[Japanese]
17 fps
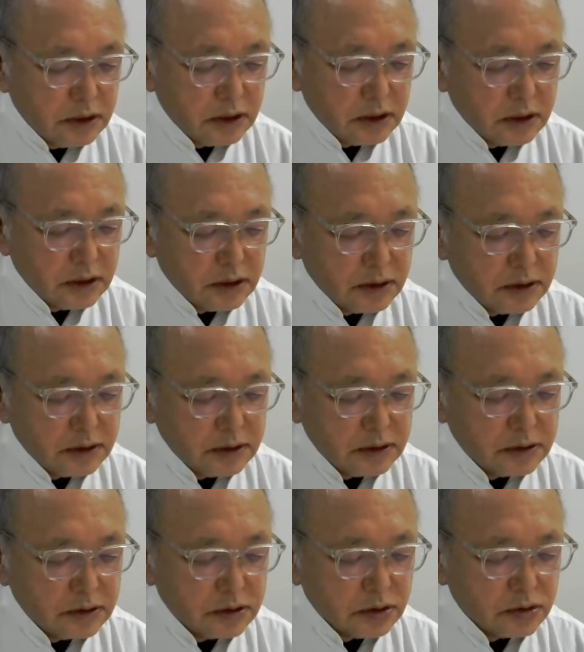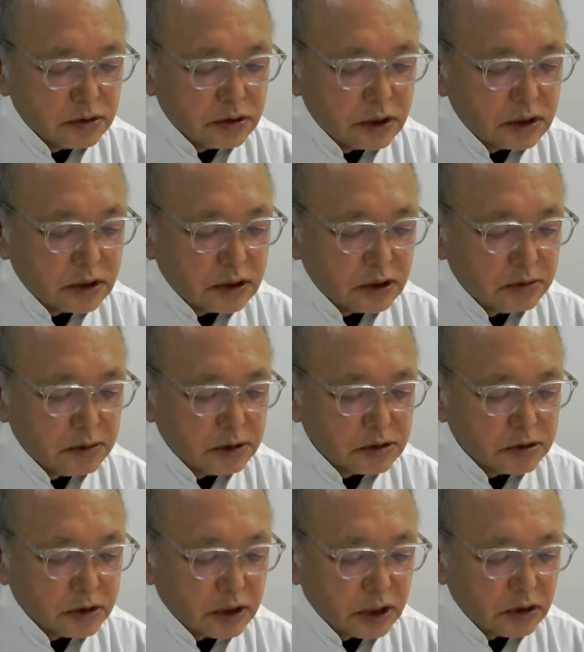えー、そうなってきます
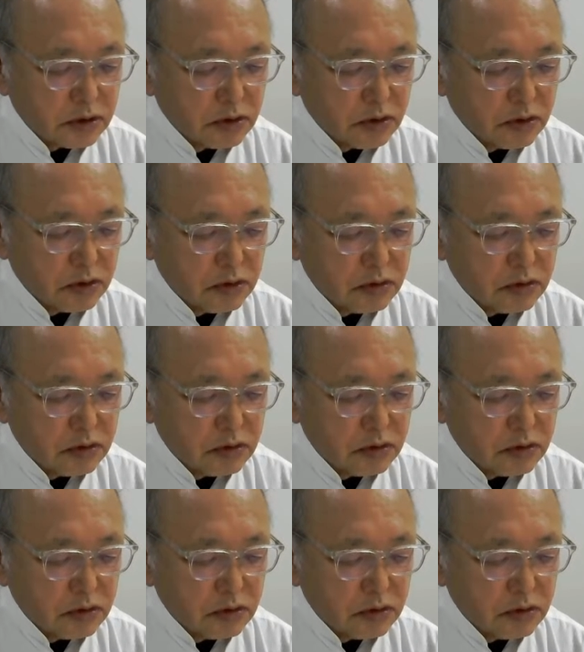と結構